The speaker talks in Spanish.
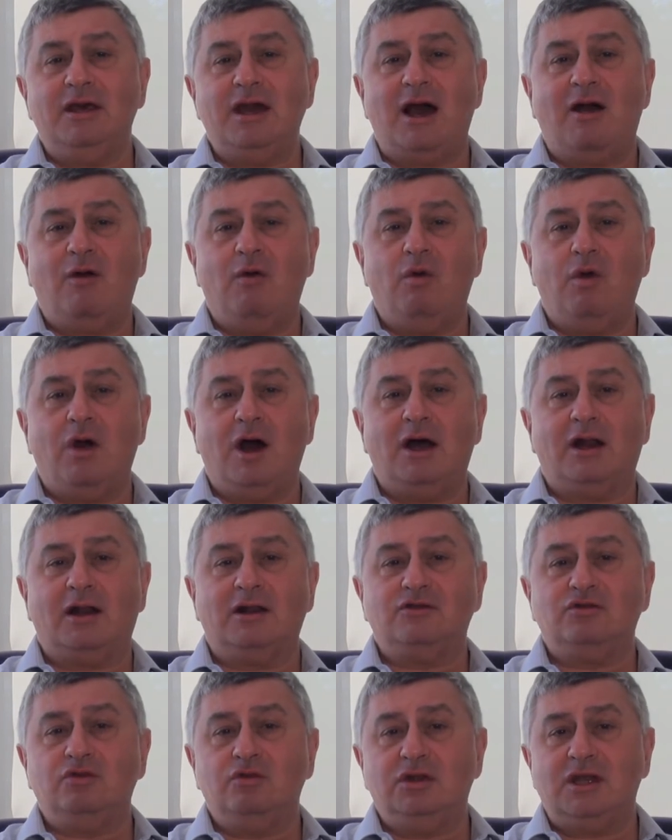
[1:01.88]
de agua
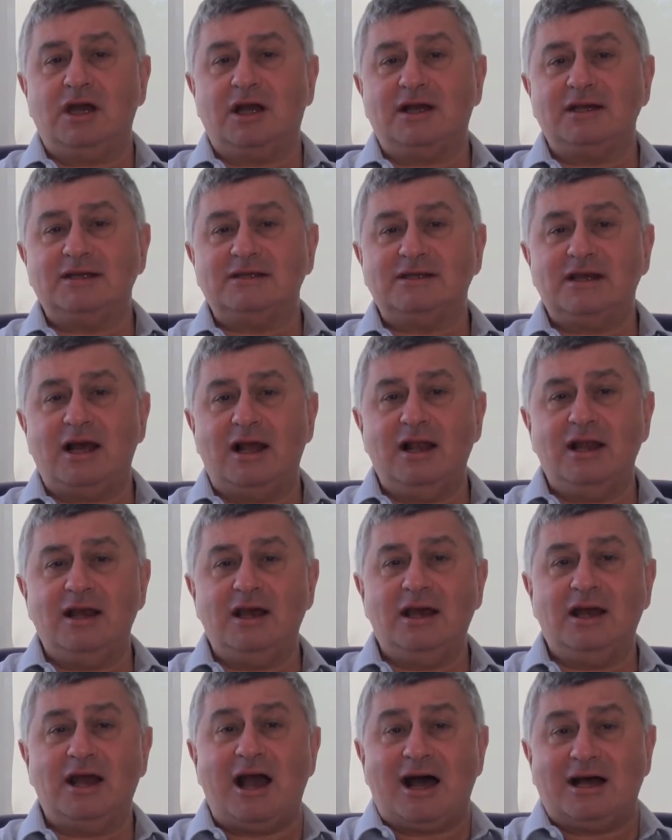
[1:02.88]
resulta que
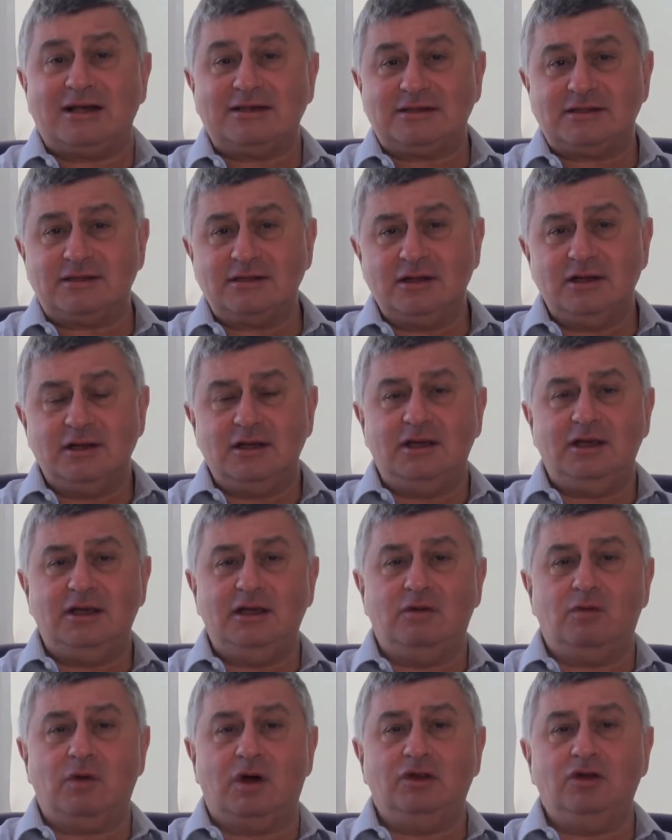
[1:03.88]
sale gas
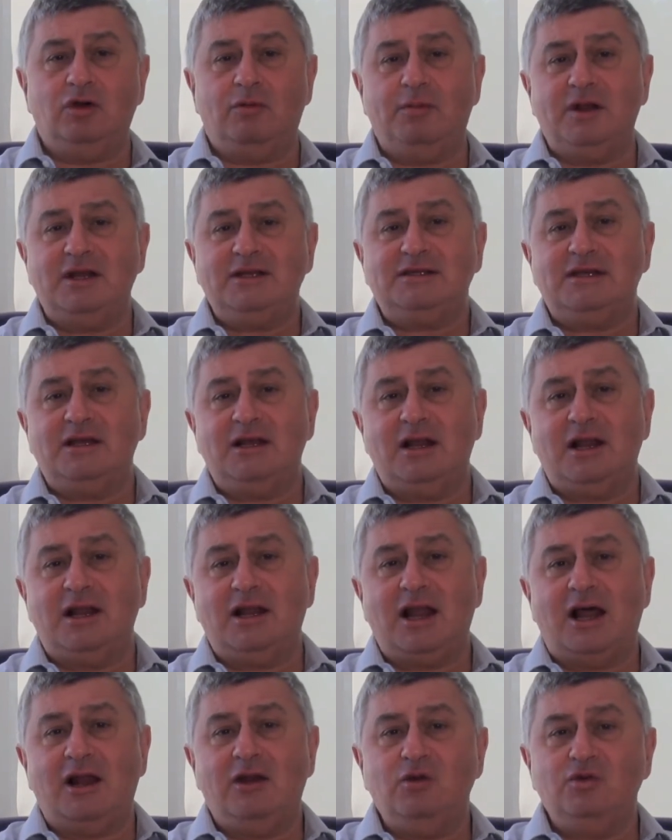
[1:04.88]
y cuando prese
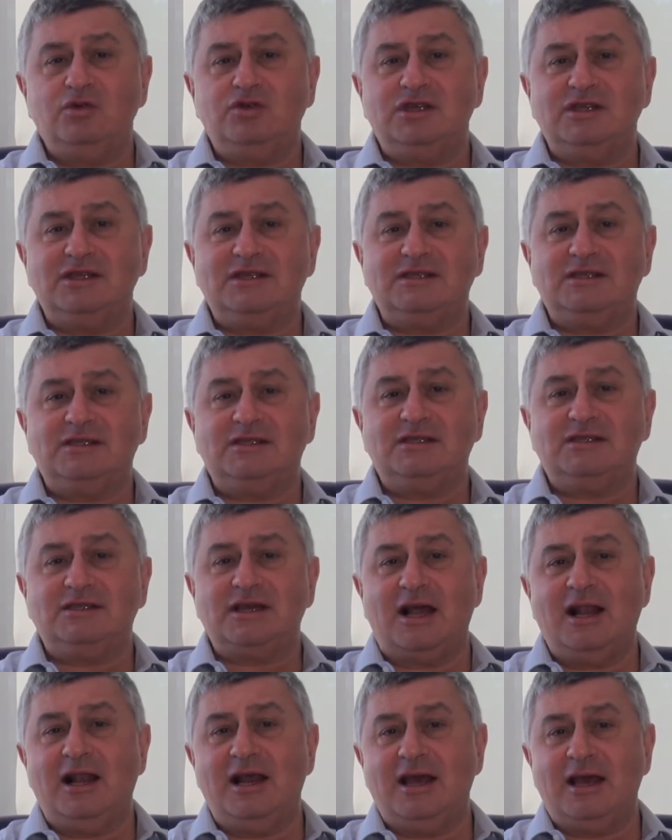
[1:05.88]
las luces
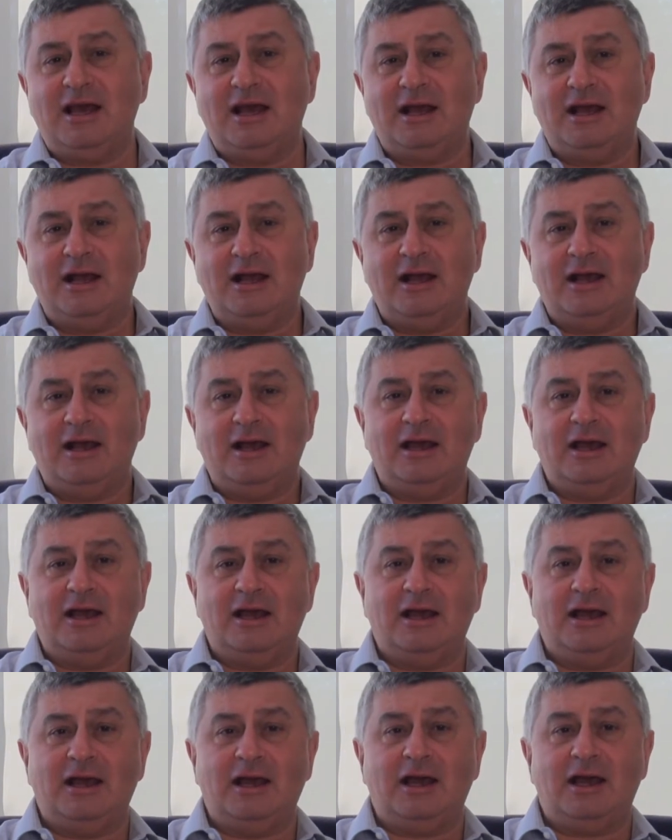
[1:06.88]
sale
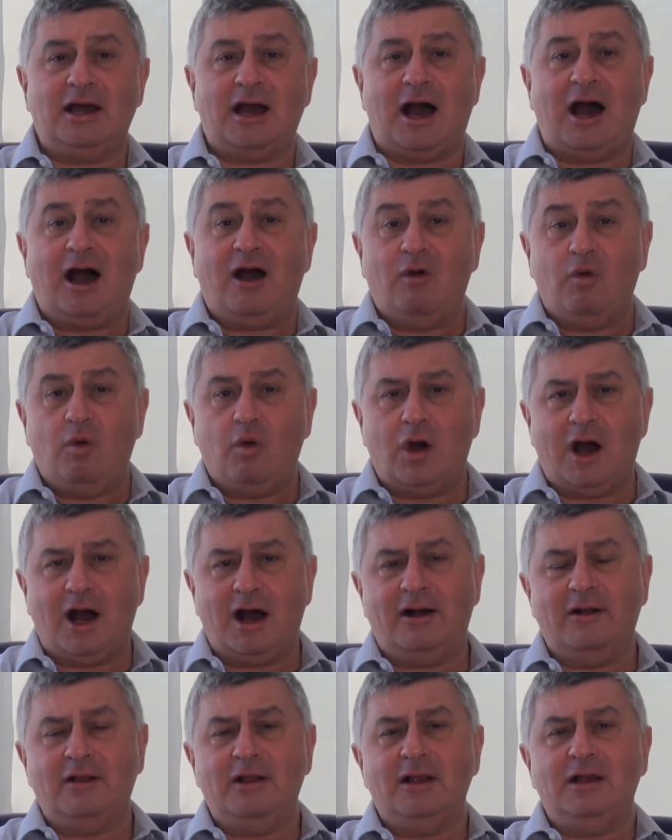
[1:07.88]
eh,
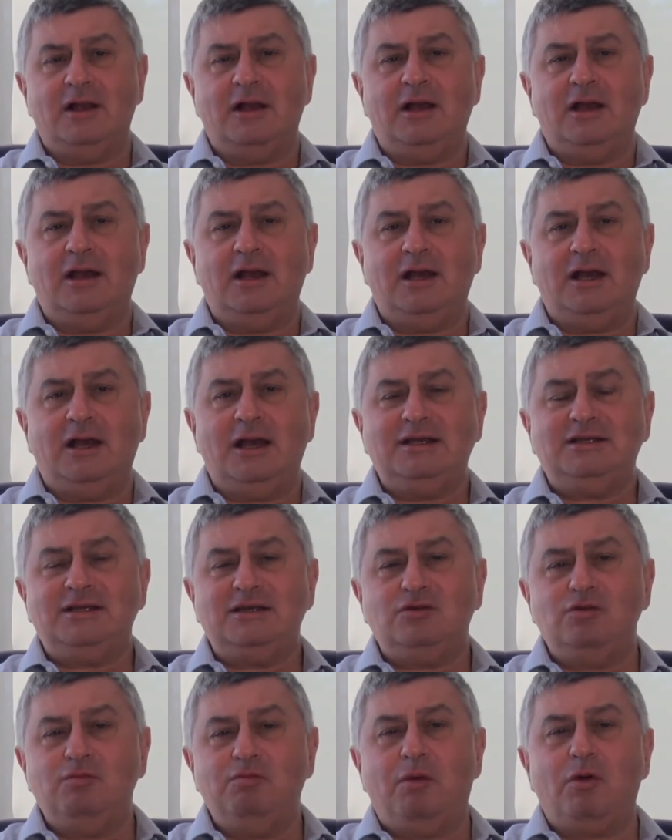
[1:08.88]
agua. Eh,
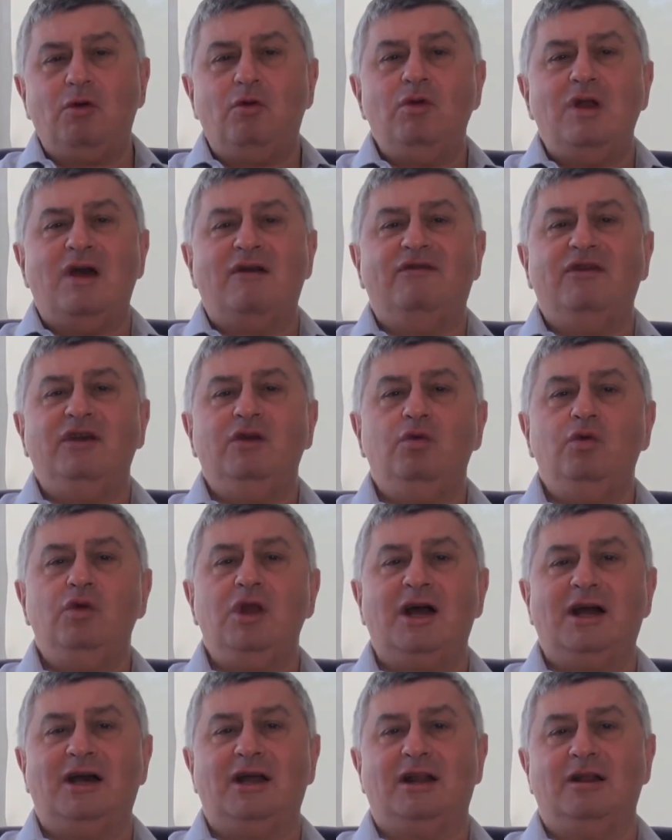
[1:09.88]
esa es un poco una
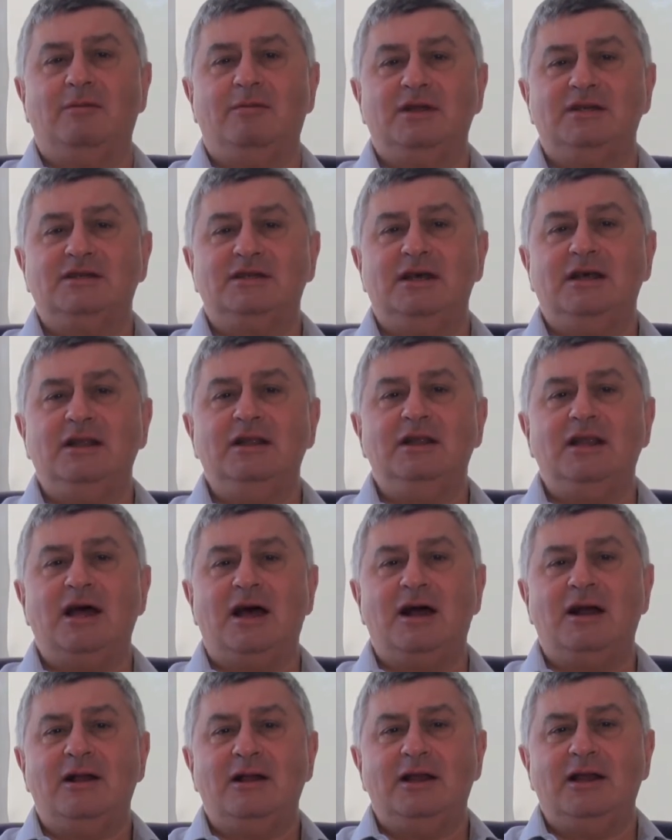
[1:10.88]
figura que
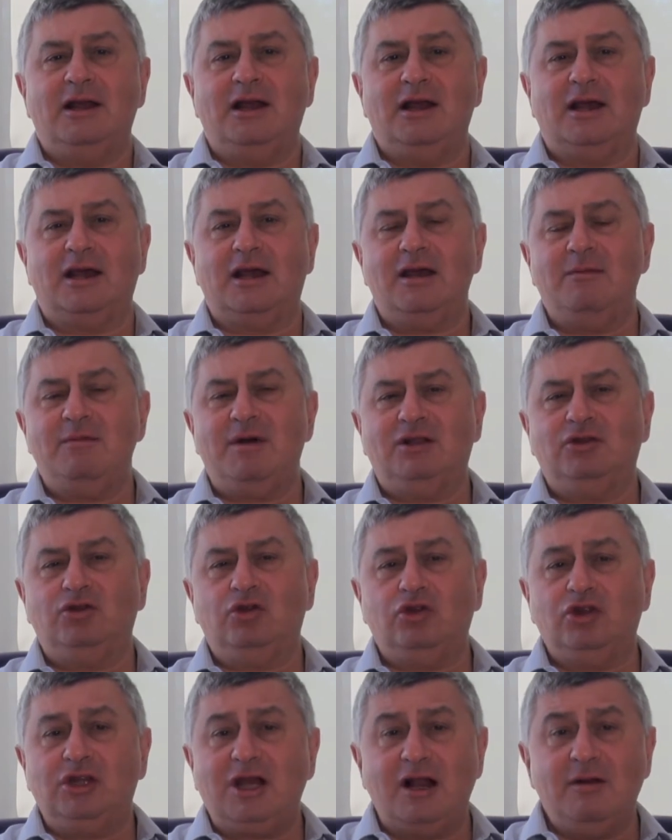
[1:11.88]
representa el esquema
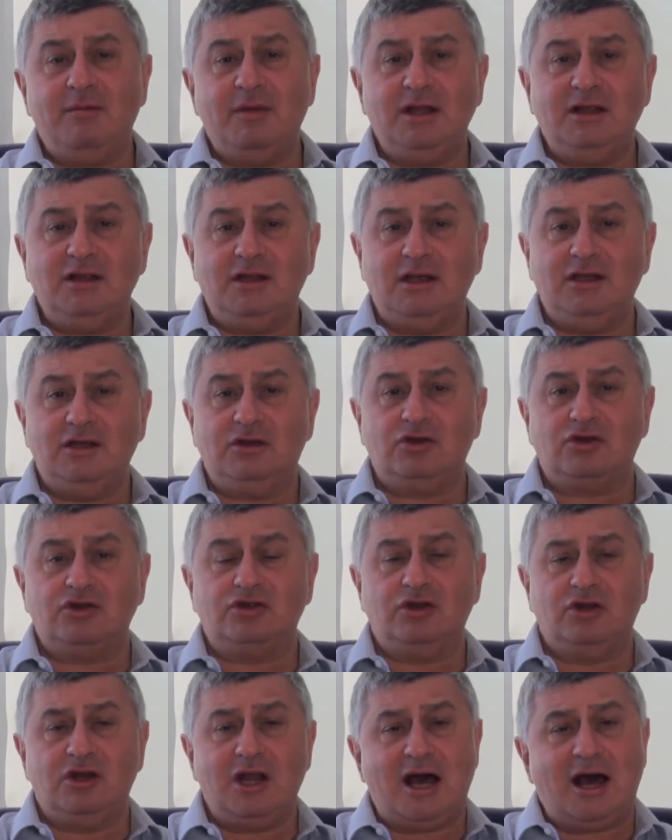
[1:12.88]
totalmente
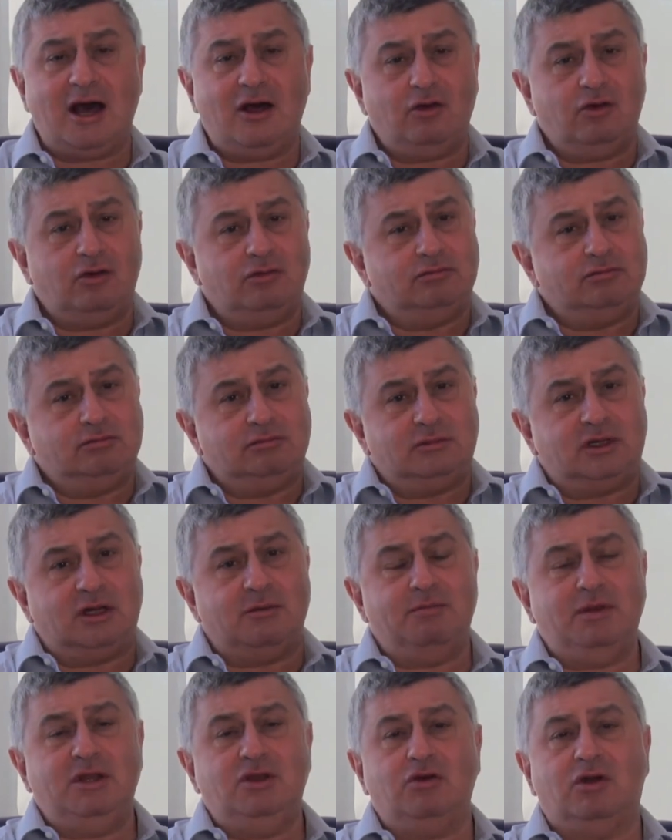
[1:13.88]
distorsionado,
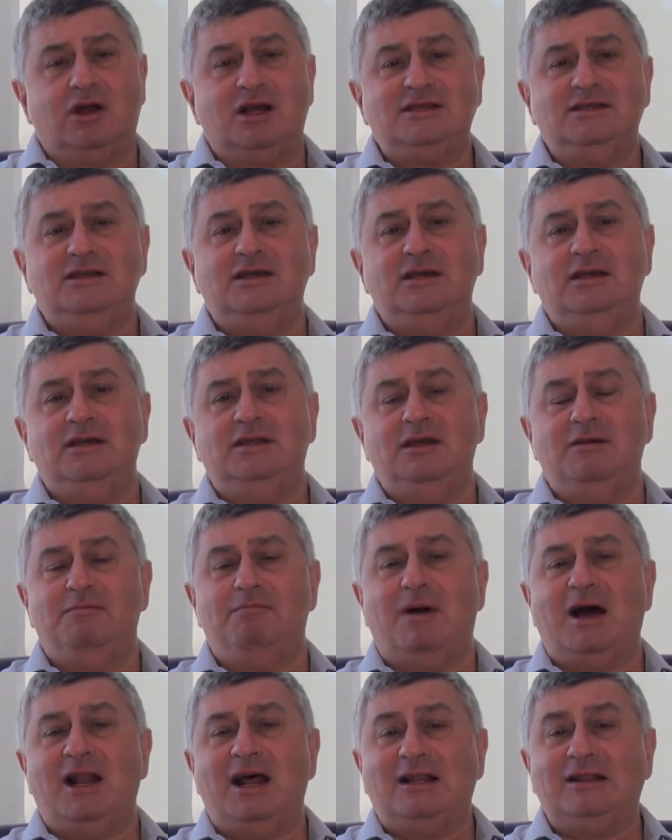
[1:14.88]
repito, casi
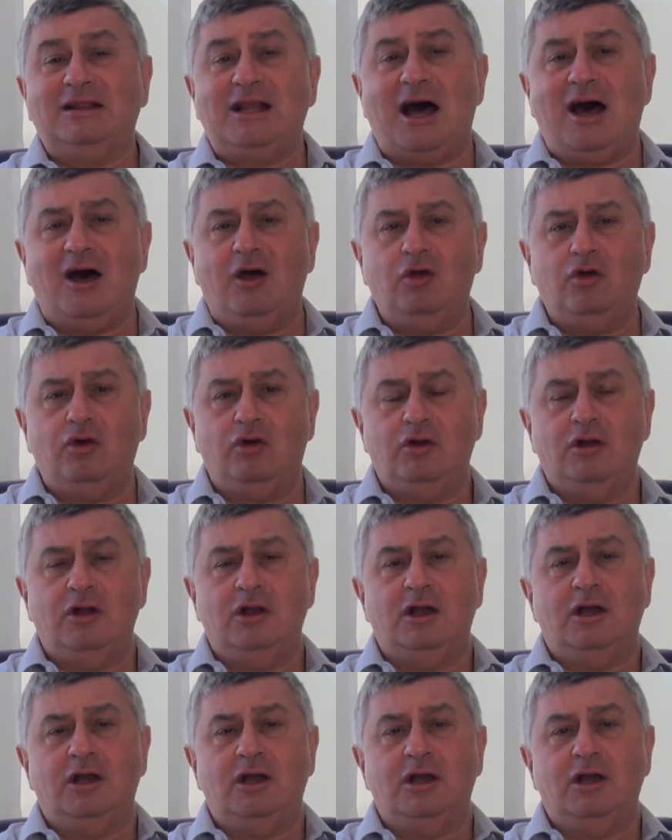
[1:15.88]
disparatado